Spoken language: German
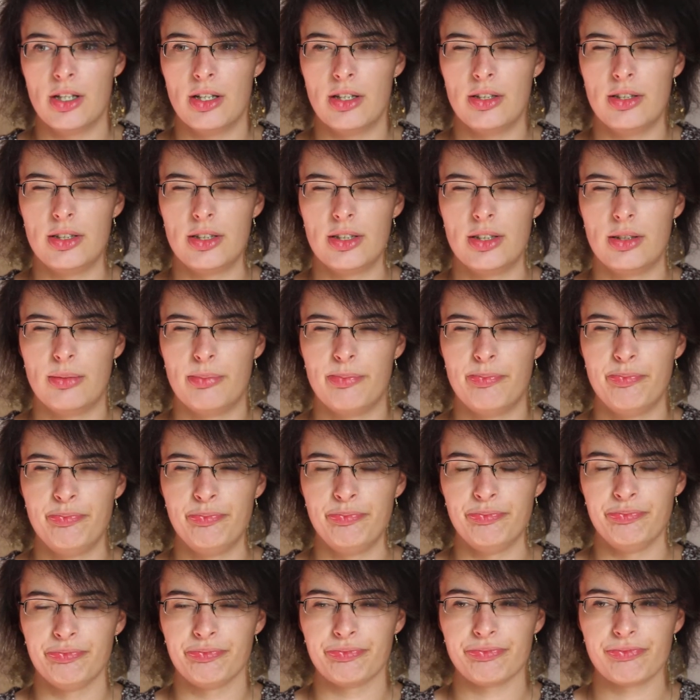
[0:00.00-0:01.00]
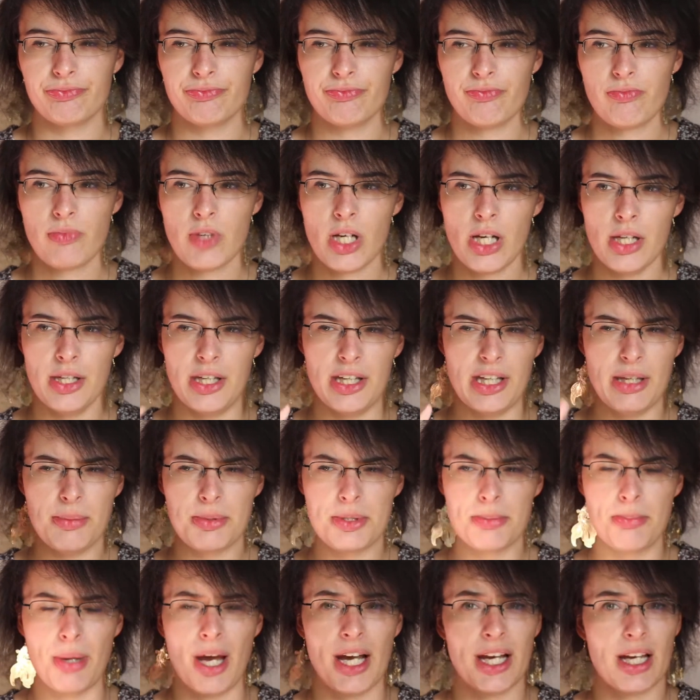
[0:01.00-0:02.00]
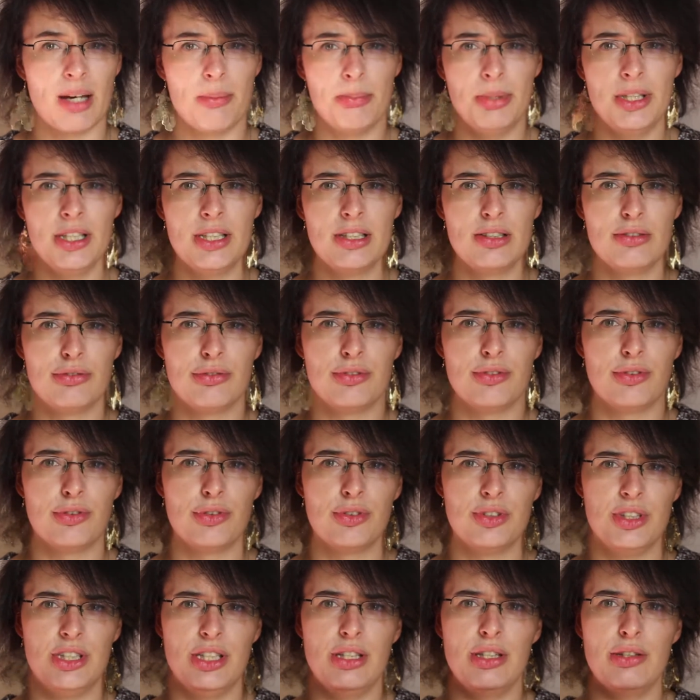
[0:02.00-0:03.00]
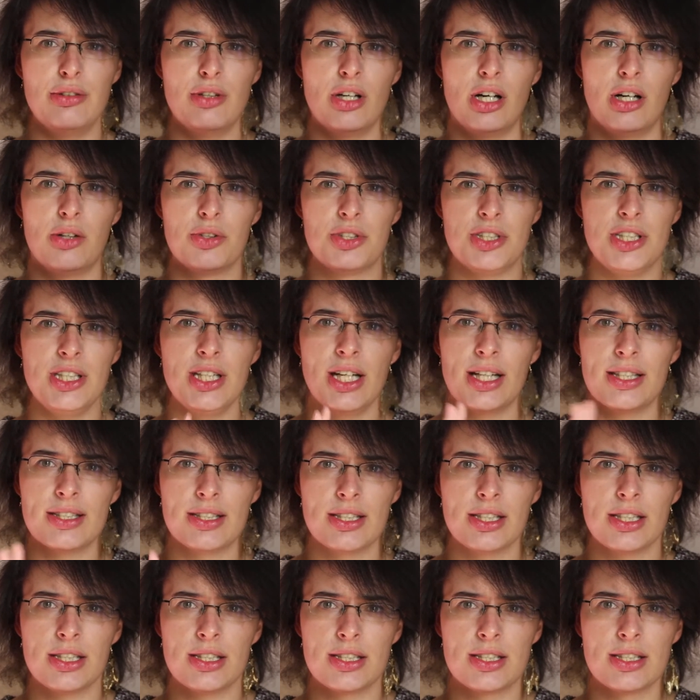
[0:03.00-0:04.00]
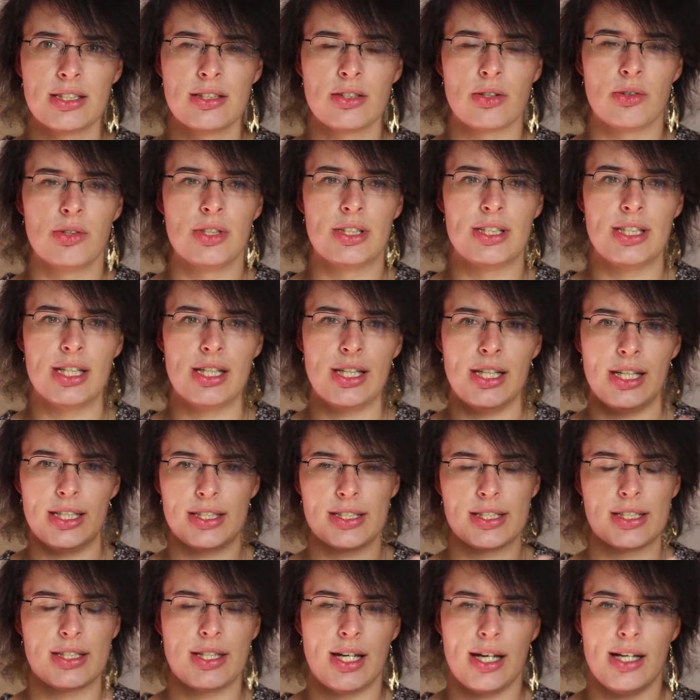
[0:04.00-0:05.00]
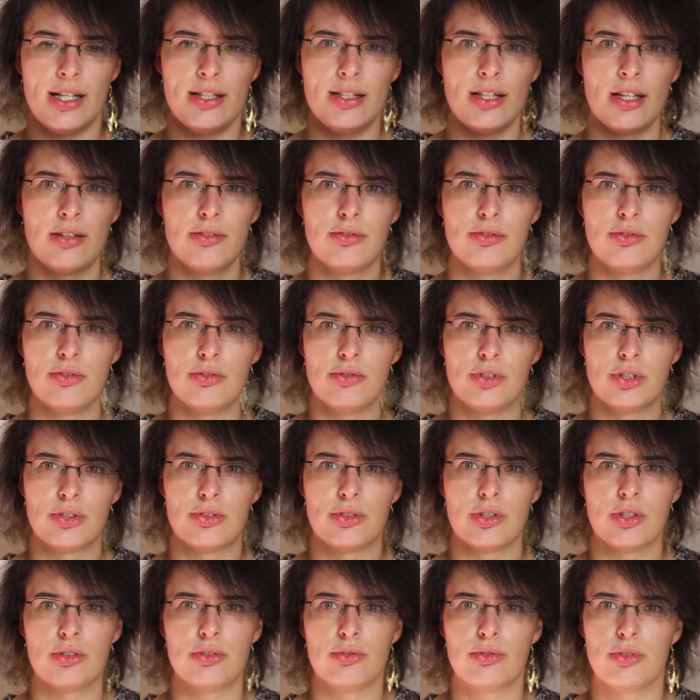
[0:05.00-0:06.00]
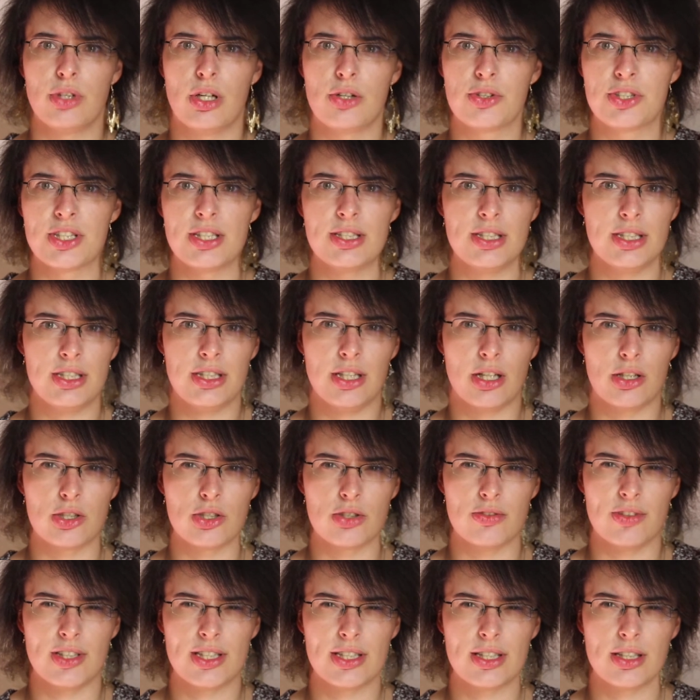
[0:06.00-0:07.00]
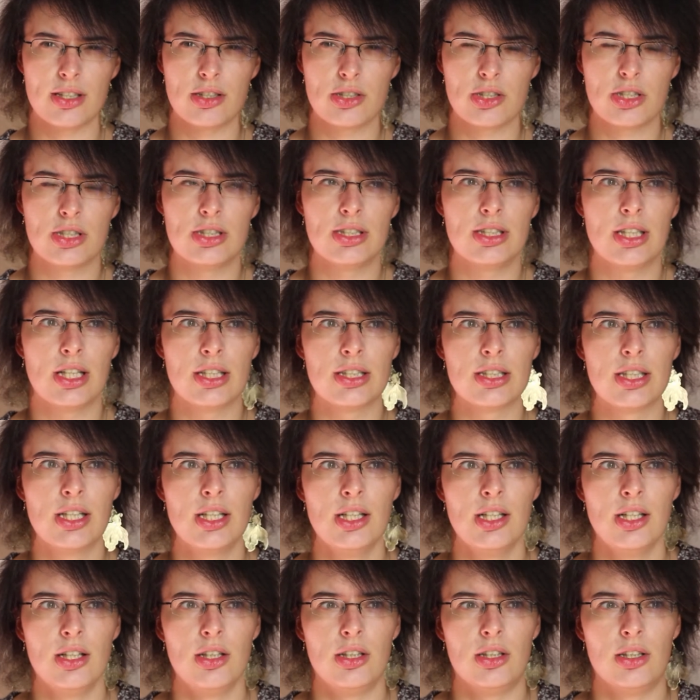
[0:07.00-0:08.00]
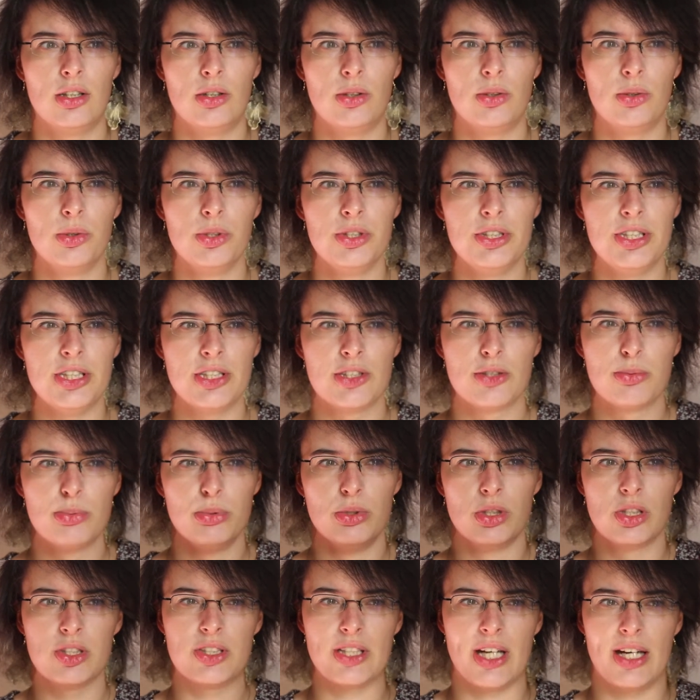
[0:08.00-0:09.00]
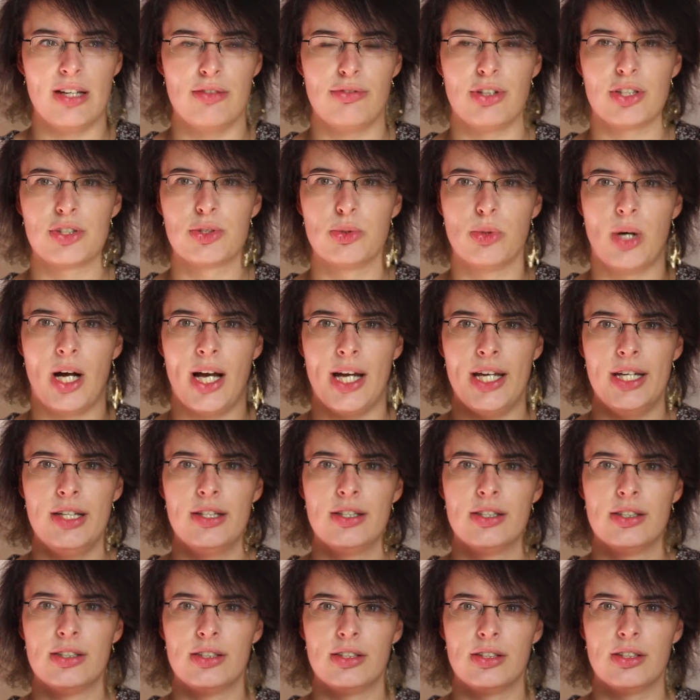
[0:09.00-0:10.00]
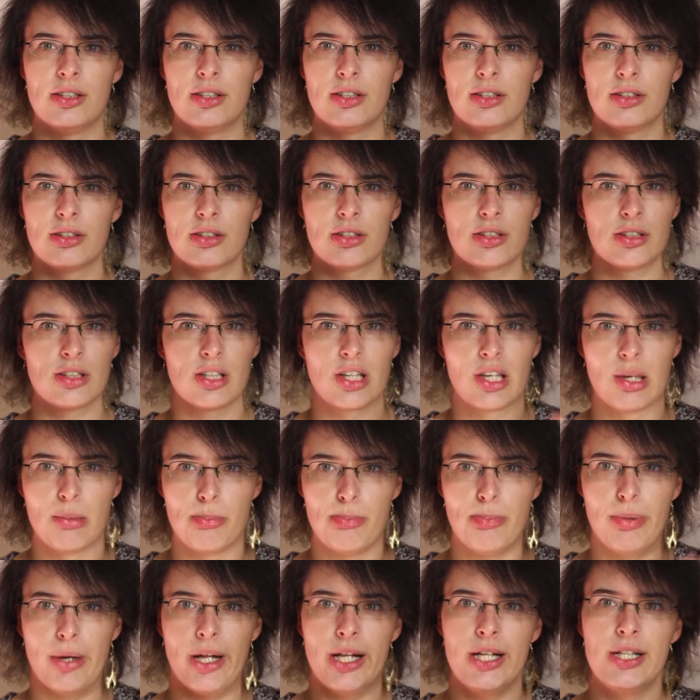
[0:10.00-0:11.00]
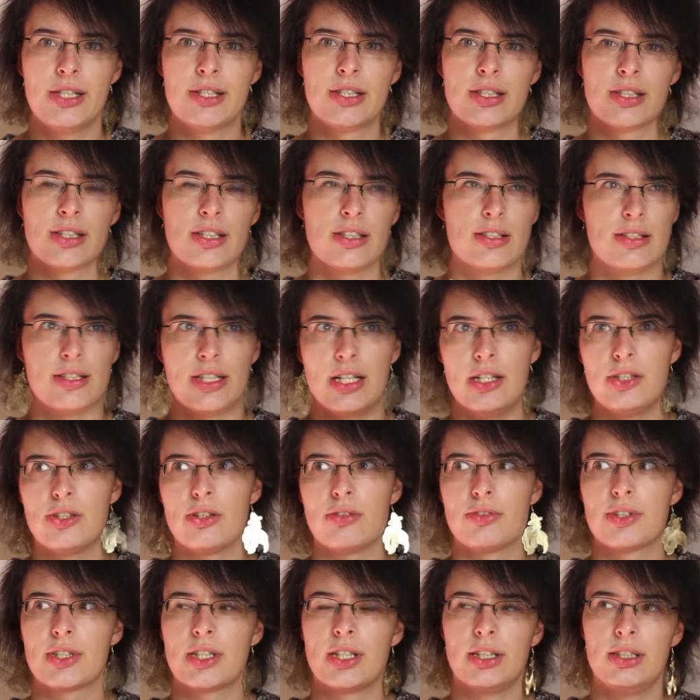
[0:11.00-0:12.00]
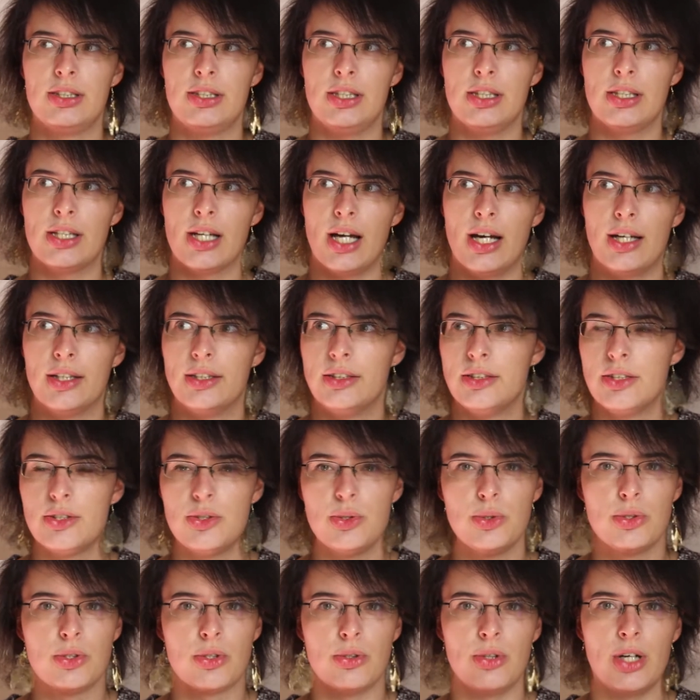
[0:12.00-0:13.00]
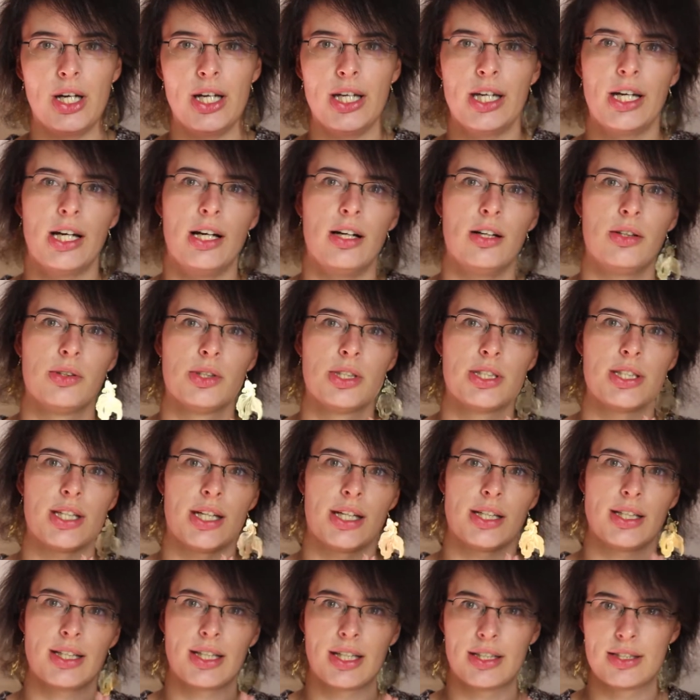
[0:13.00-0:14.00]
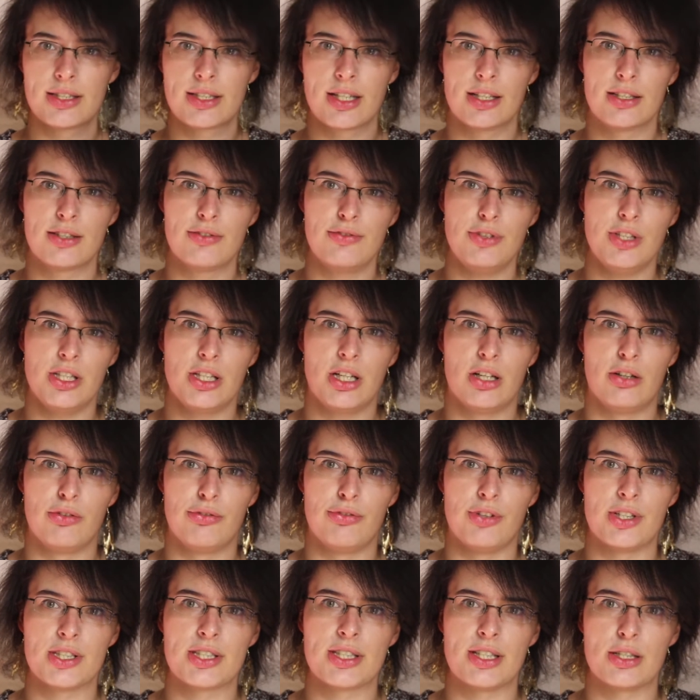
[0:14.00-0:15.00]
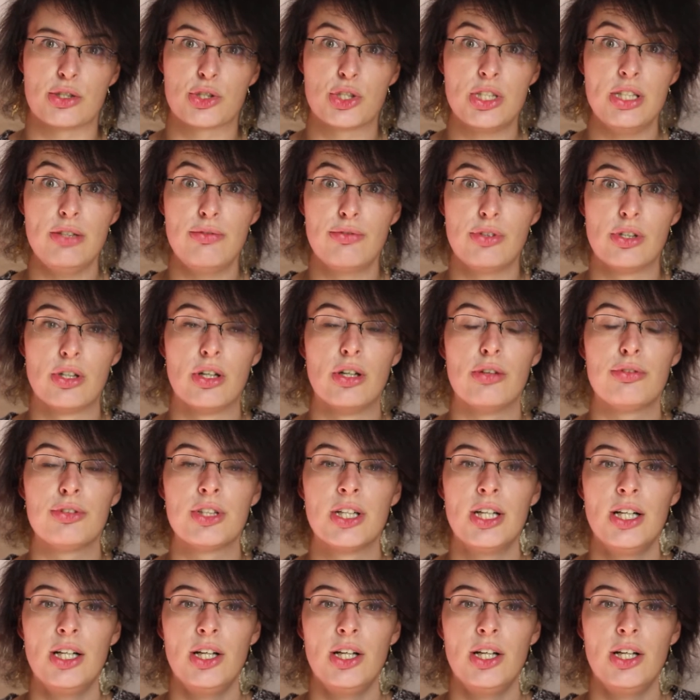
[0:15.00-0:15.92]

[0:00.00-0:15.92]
Ähm, dann gibt es ein paar Kapitel, die aus ihrer Sicht sind und der letzte Teil dann wird aus der Sicht ihrer Schwester geschildert. Und dieses Buch ist einfach so eine geballte Gesellschaftskritik an Südkorea und zeigt ganz, ganz viel auf, was da schief läuft